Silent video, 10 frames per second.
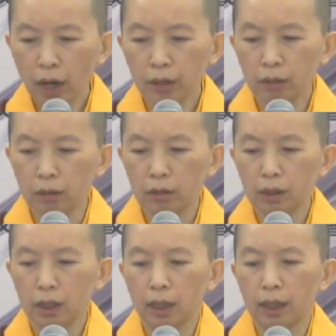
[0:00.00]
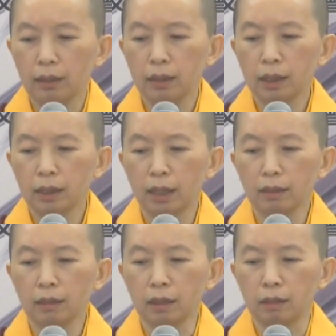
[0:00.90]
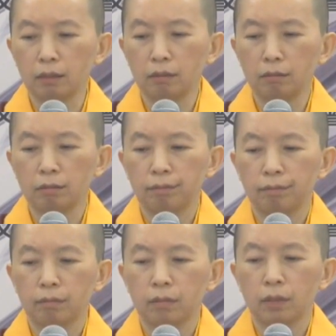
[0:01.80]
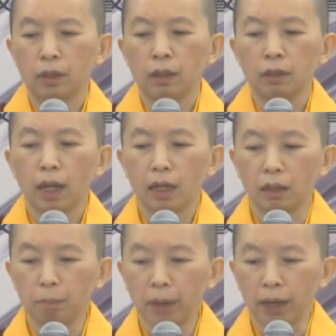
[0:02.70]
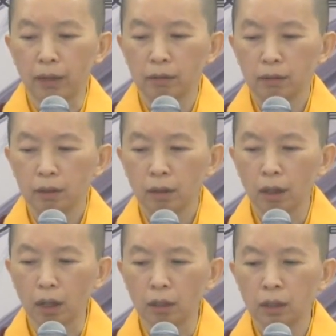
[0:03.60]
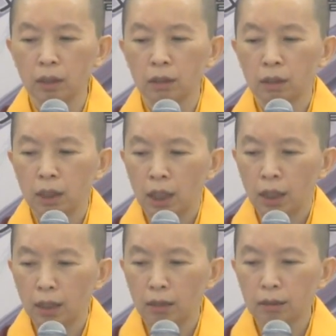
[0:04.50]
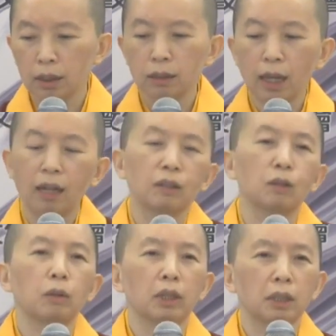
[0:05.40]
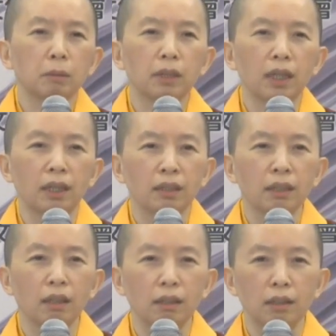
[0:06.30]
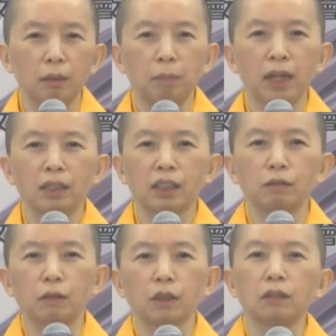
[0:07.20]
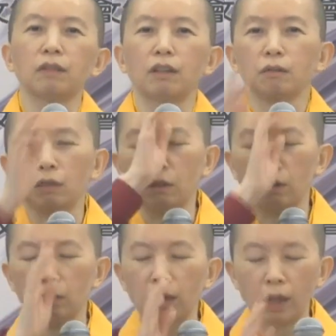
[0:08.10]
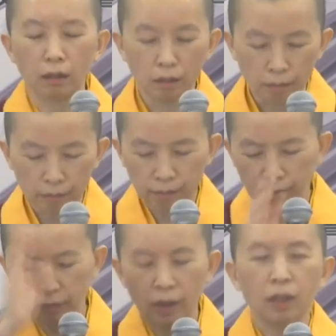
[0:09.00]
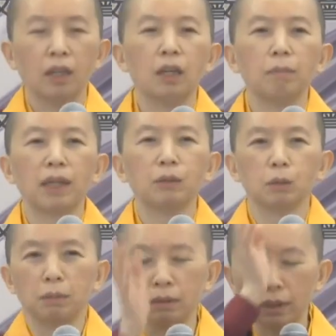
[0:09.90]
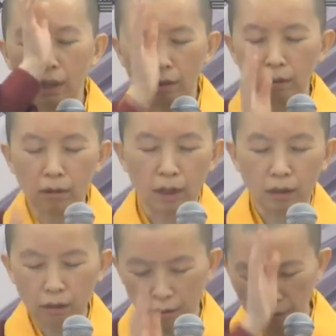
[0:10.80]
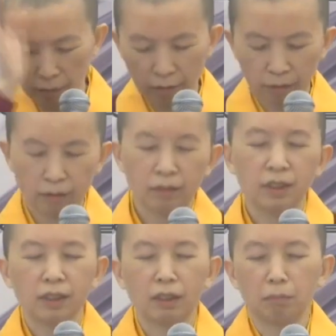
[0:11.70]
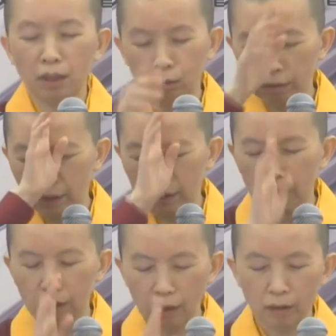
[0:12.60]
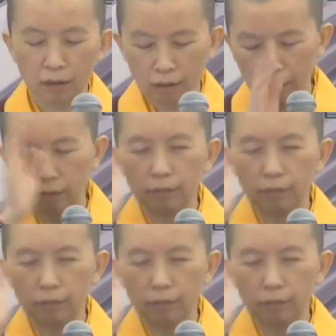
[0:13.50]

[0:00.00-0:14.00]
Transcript: 还有再来第三个大礼拜，好，呃，这大家都会对不对？好，一拜师佛十方佛，嗡嘛哄；二拜诸菩萨，嗡玛哄；三拜护法金刚。